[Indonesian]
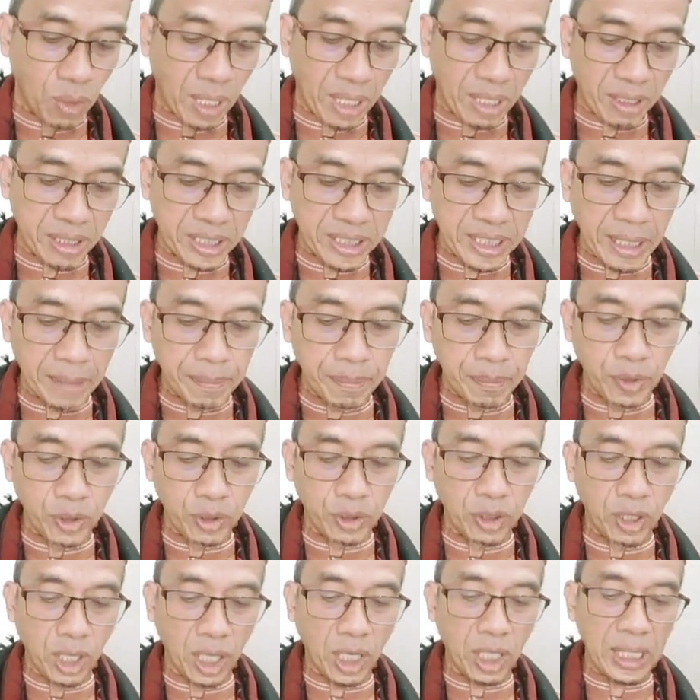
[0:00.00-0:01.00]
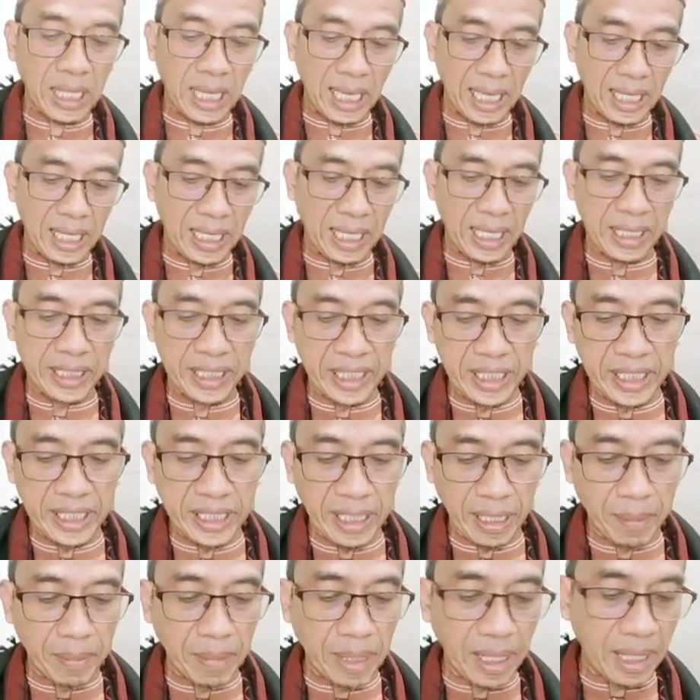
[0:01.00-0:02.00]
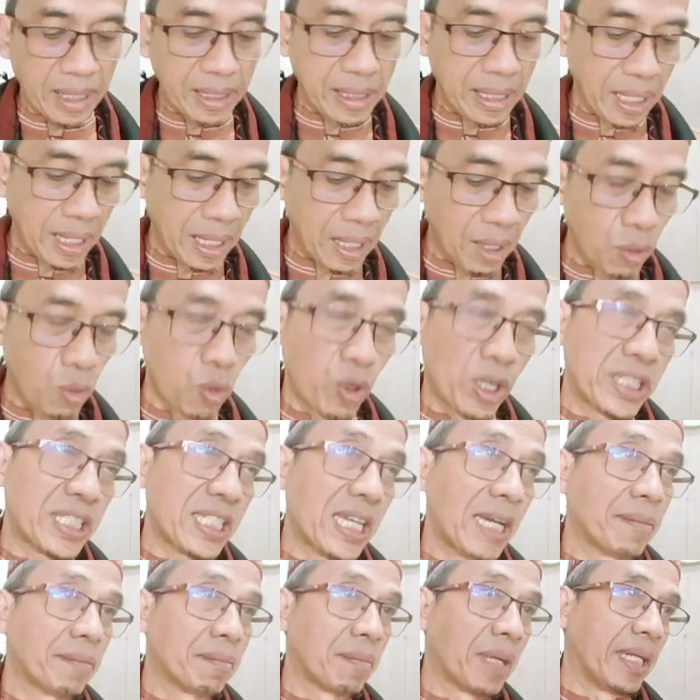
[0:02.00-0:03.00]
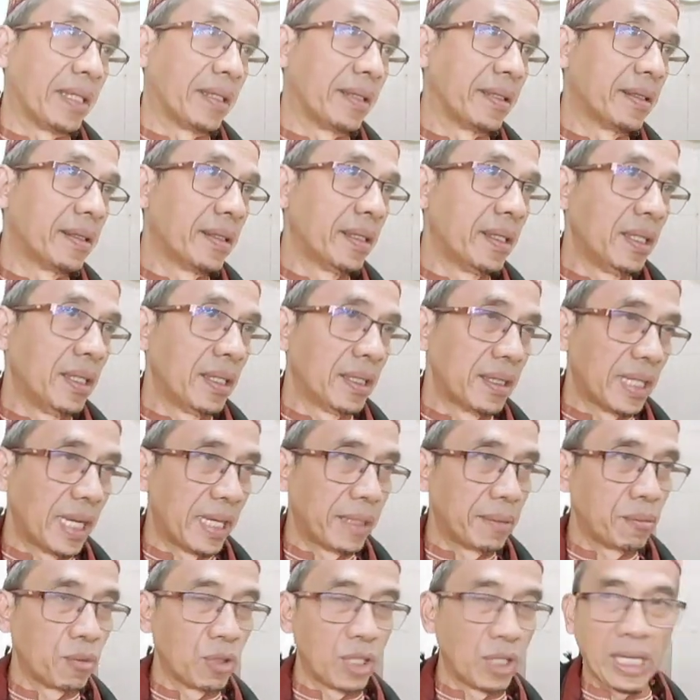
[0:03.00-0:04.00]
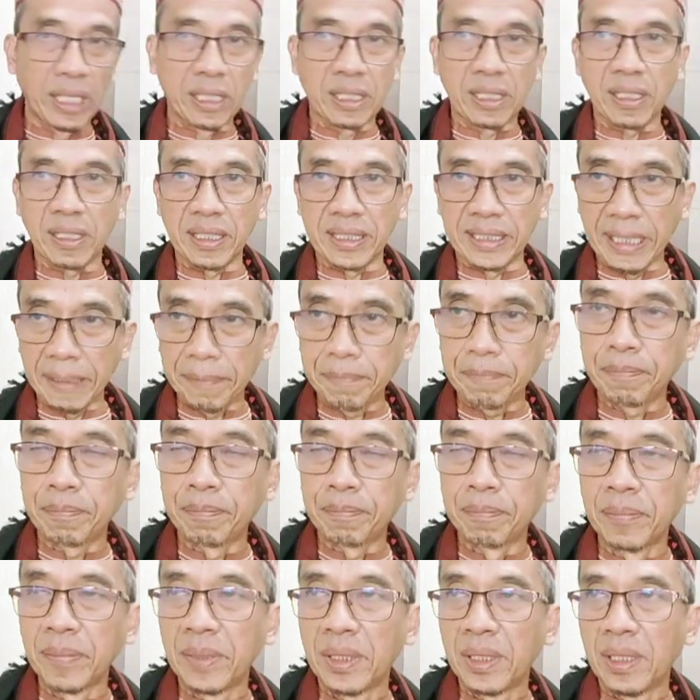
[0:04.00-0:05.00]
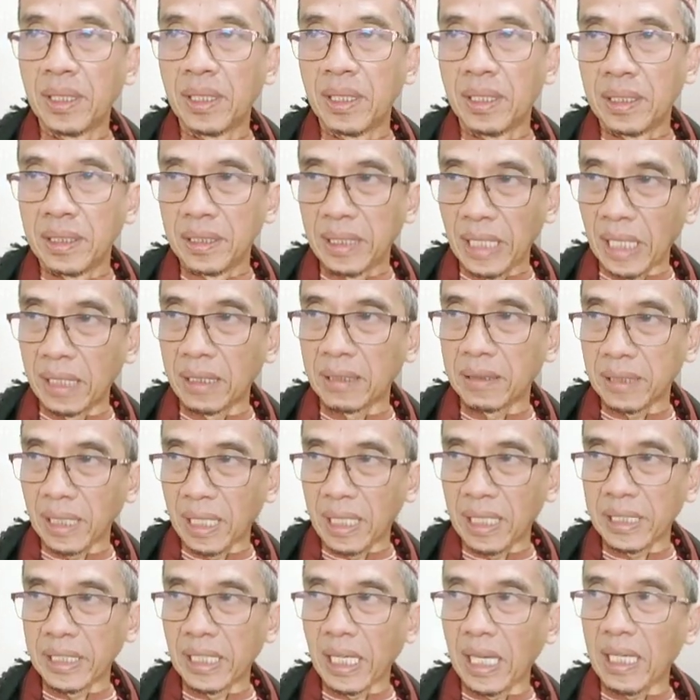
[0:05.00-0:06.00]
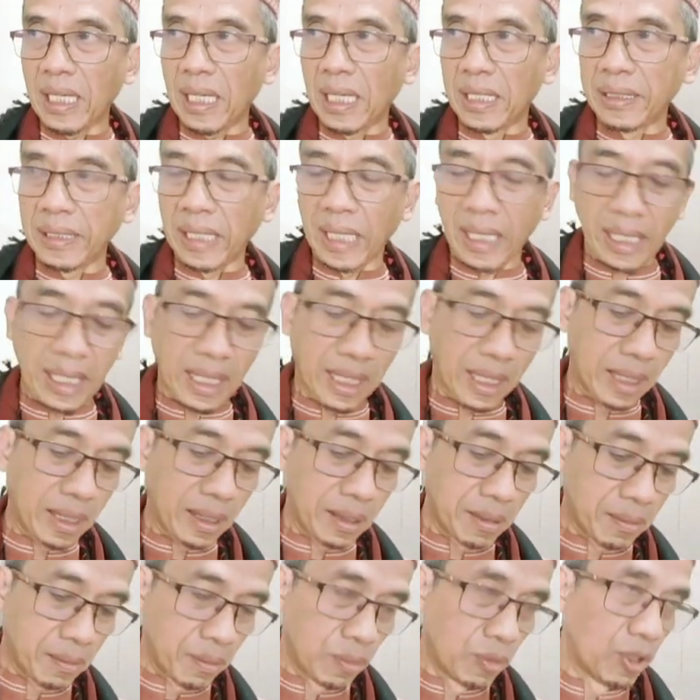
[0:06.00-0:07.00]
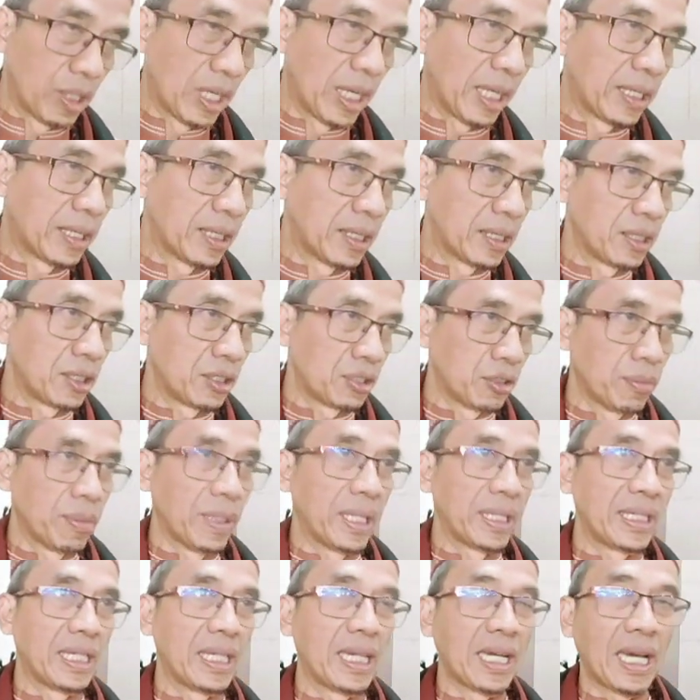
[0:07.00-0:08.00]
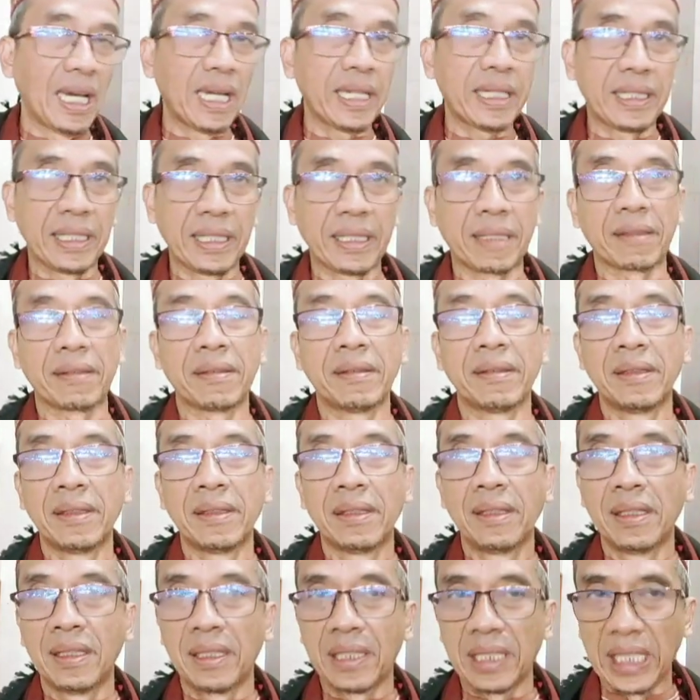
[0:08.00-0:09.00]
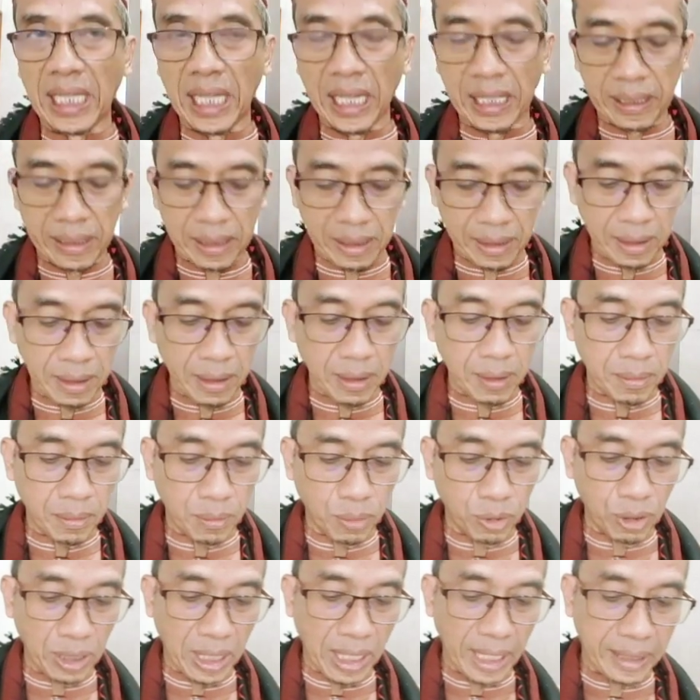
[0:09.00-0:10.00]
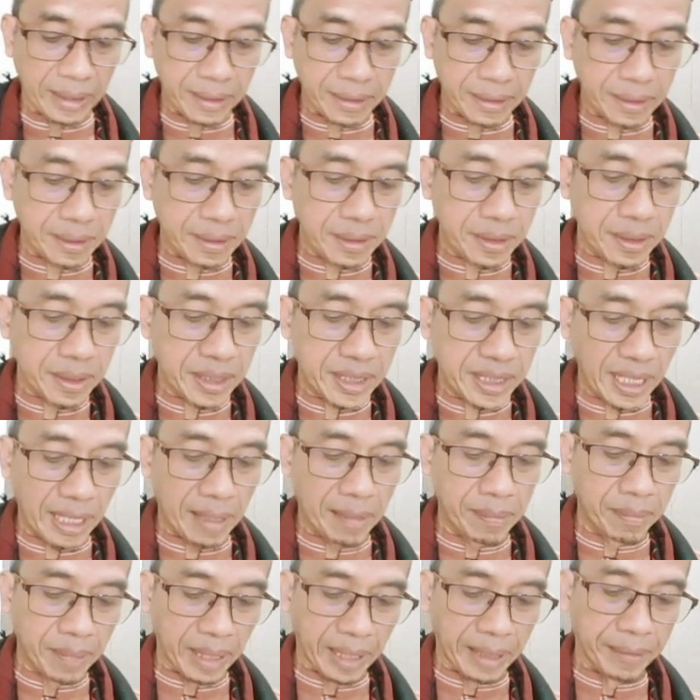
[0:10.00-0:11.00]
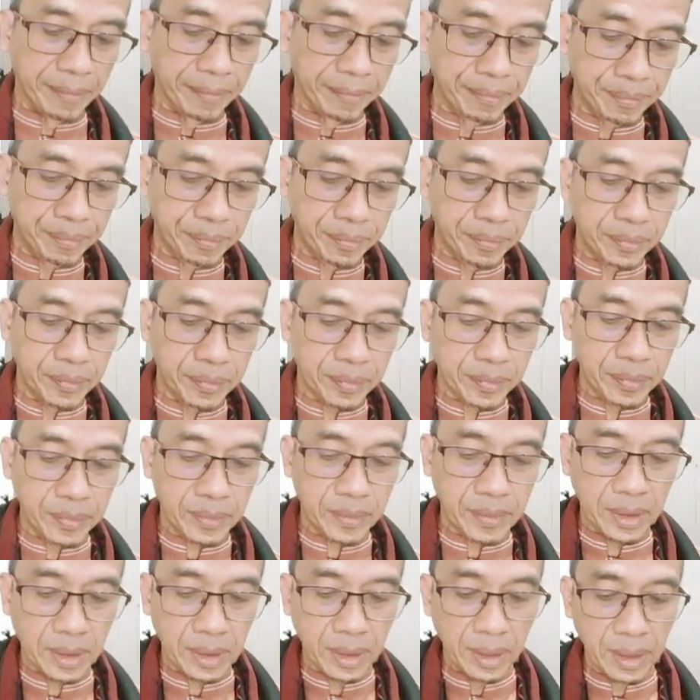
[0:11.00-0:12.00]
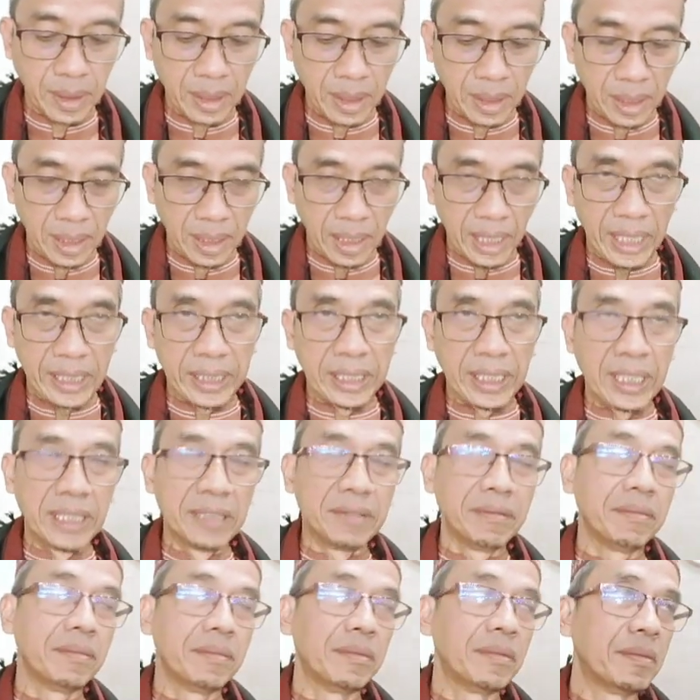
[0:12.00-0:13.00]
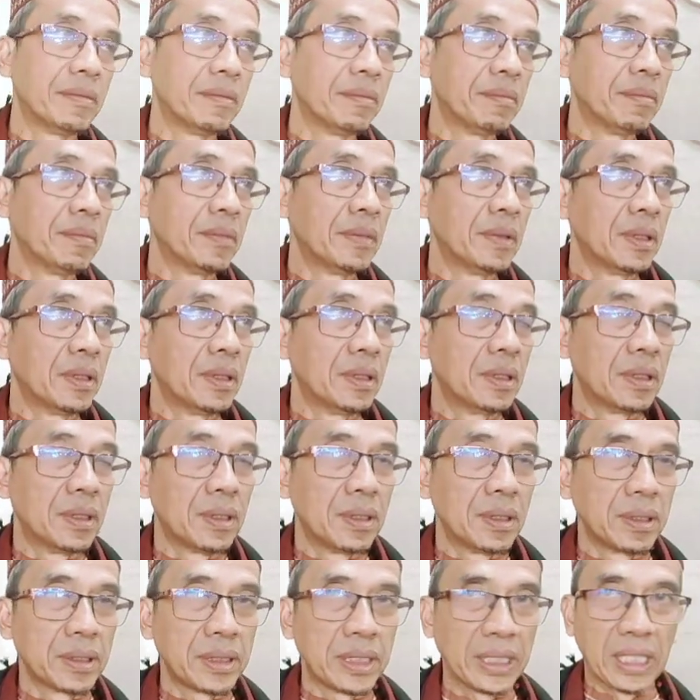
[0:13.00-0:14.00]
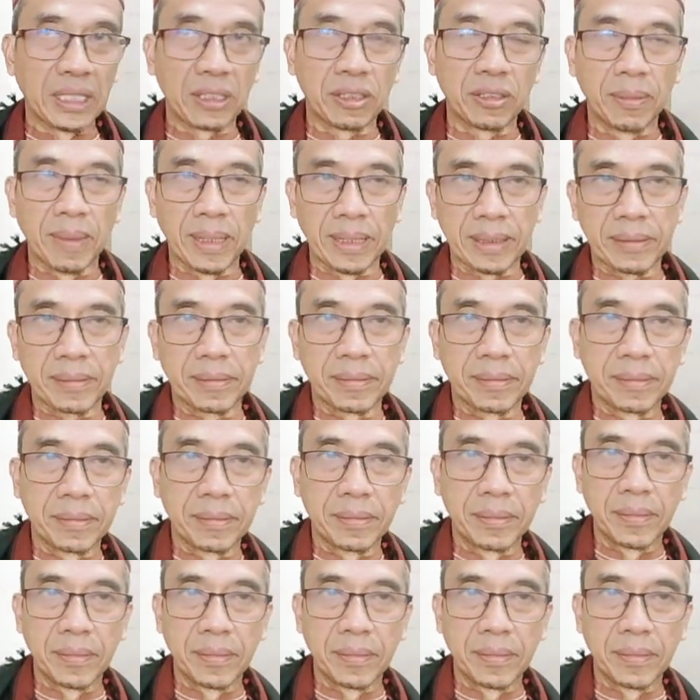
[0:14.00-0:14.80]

Warajab mudor Laji jamada wasakban. Dan bulan Rajab yang terletak antara bulan Jumadil Akhir dan bulan Sa'ban. Hadirin sedang Jumat